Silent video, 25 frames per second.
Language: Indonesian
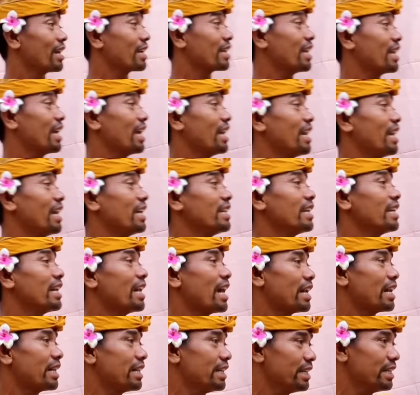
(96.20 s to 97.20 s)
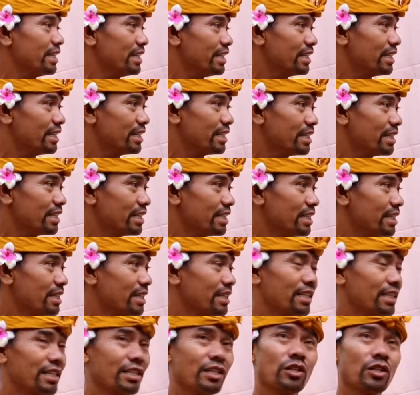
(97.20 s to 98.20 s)
kene nadi
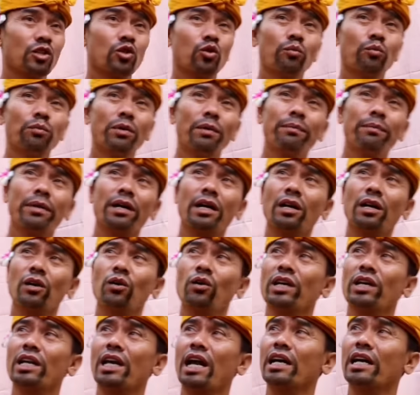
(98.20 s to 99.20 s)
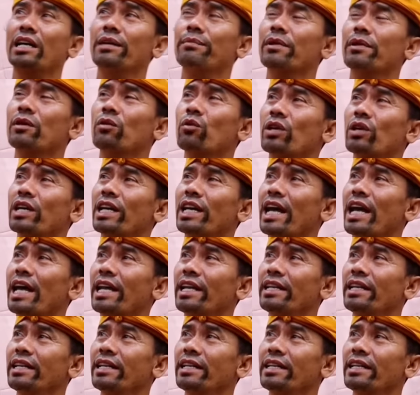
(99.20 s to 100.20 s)
subuh mekelui raga
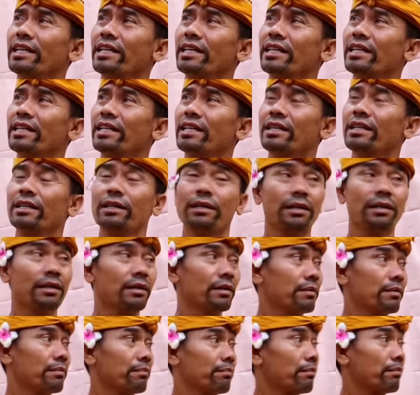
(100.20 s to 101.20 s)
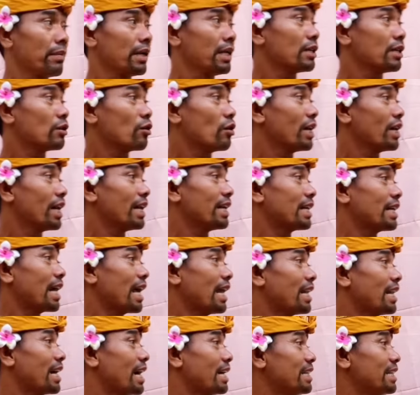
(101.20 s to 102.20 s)
mekurenan beli
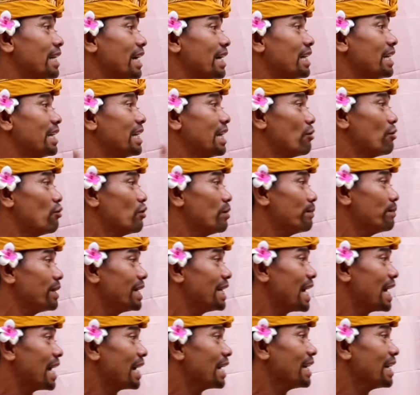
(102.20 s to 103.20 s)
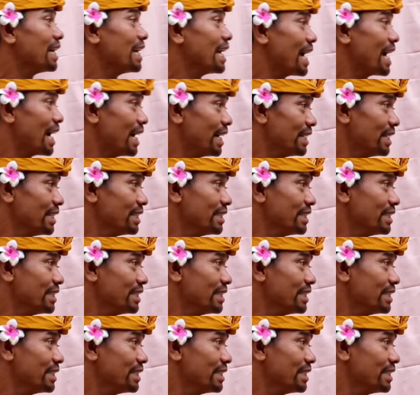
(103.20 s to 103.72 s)
kondentain ngajak idewu meliang-liang